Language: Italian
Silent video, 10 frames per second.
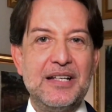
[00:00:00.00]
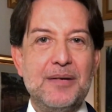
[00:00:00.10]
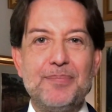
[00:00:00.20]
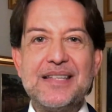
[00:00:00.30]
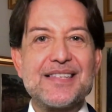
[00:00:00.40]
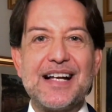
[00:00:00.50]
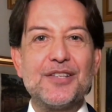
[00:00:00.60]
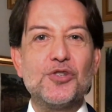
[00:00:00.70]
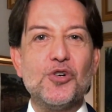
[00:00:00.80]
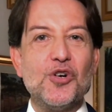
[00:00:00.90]

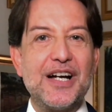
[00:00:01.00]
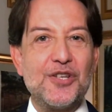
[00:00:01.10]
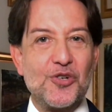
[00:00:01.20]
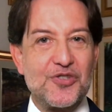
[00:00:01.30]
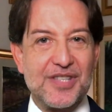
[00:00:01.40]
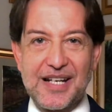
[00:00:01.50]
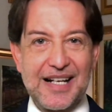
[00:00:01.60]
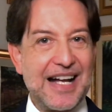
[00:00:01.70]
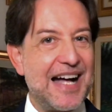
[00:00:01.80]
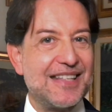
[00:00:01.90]
pensando ai nostri
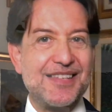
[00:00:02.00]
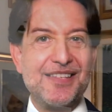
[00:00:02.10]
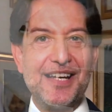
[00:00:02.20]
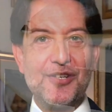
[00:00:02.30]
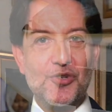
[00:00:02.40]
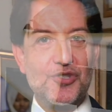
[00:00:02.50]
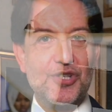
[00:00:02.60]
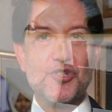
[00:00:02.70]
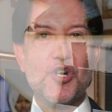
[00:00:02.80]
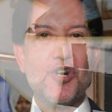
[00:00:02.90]
ragazzi, ai nostri
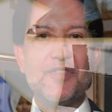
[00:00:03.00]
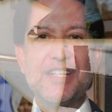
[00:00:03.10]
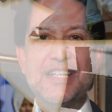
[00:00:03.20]
giovani,